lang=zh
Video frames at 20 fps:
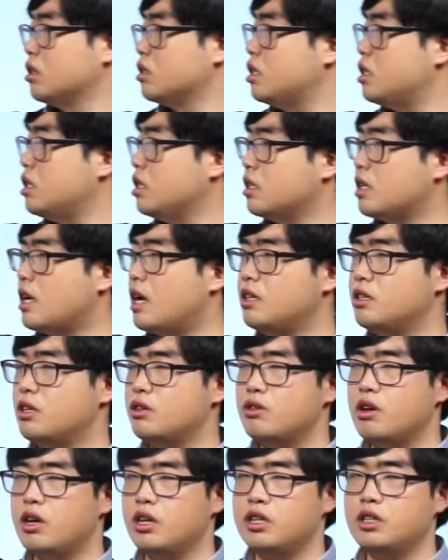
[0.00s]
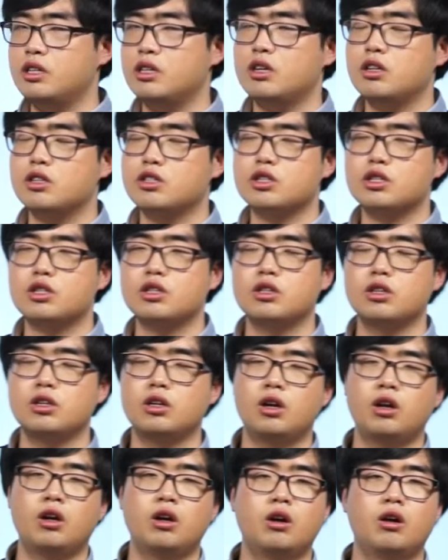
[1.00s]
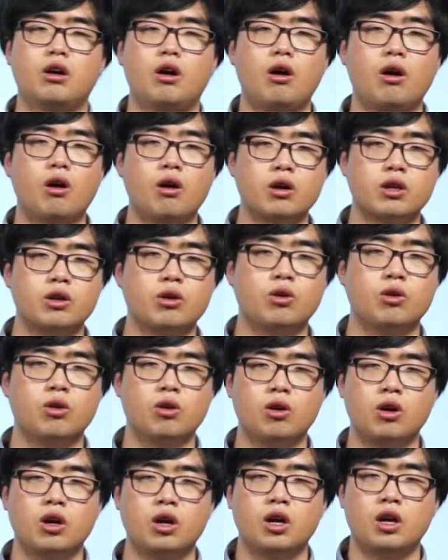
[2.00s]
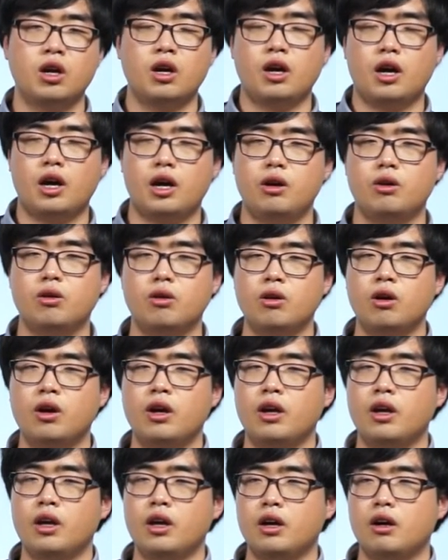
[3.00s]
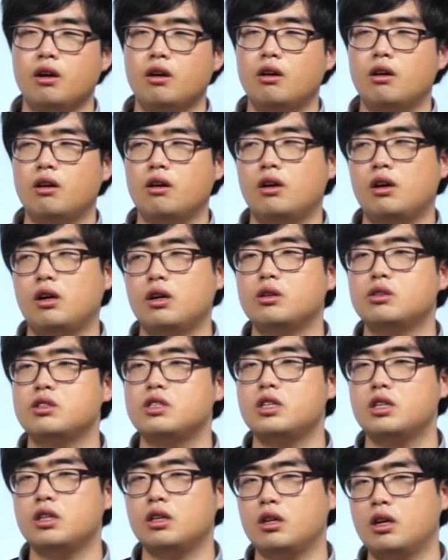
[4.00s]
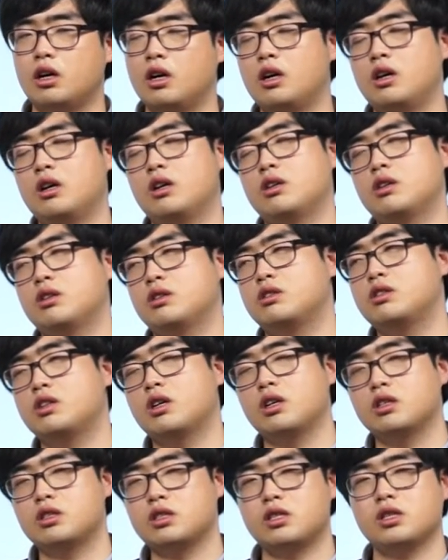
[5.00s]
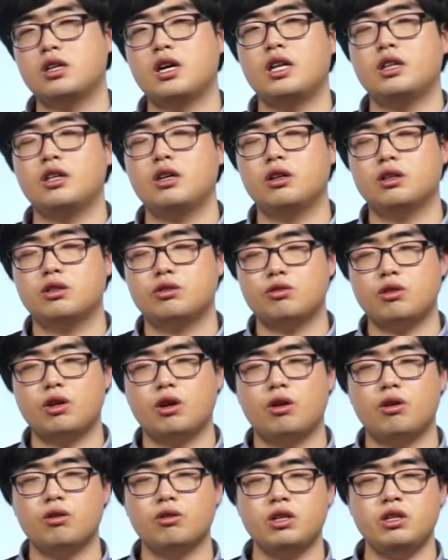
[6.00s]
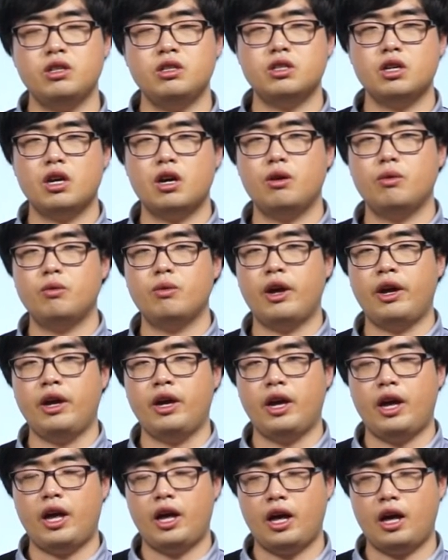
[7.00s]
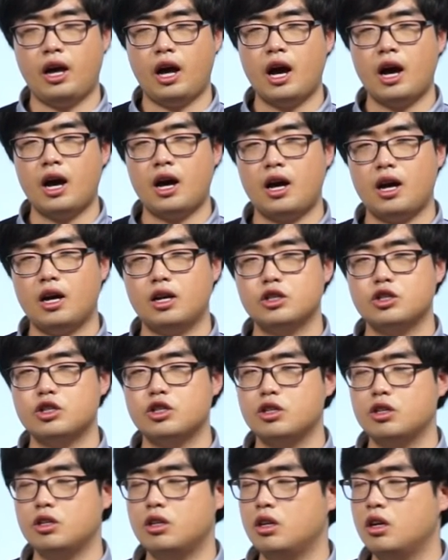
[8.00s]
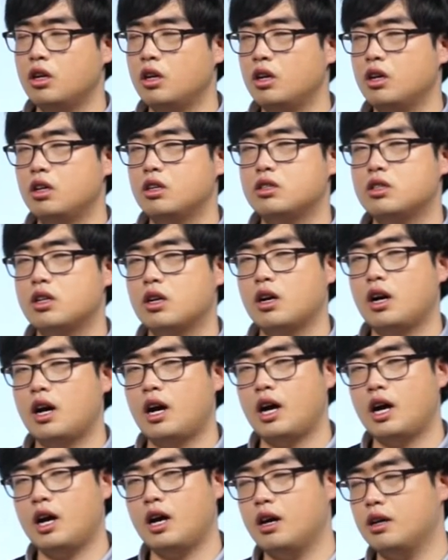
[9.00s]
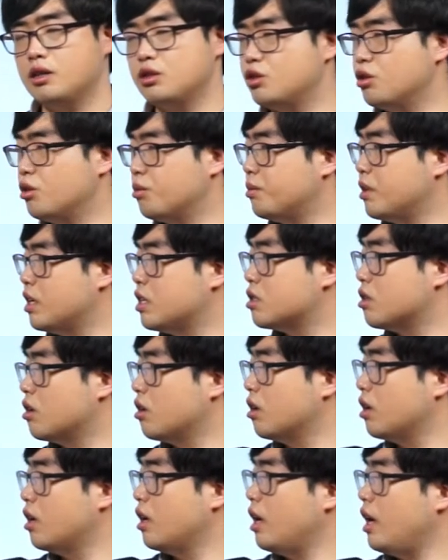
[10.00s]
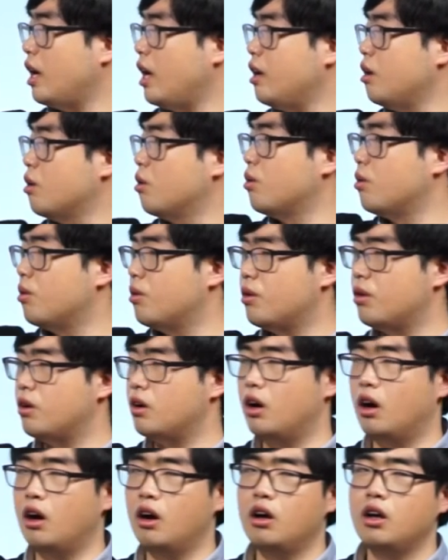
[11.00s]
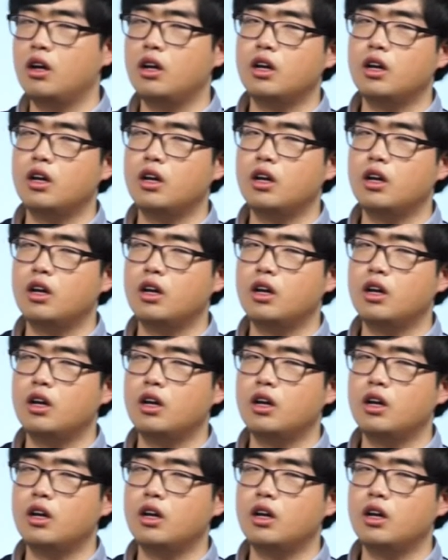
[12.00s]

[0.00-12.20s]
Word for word: 其他的元音呢是哦哟，还有啊，啊，这个词干的最后音节为哈时，这个哈就变成嘿哟啊。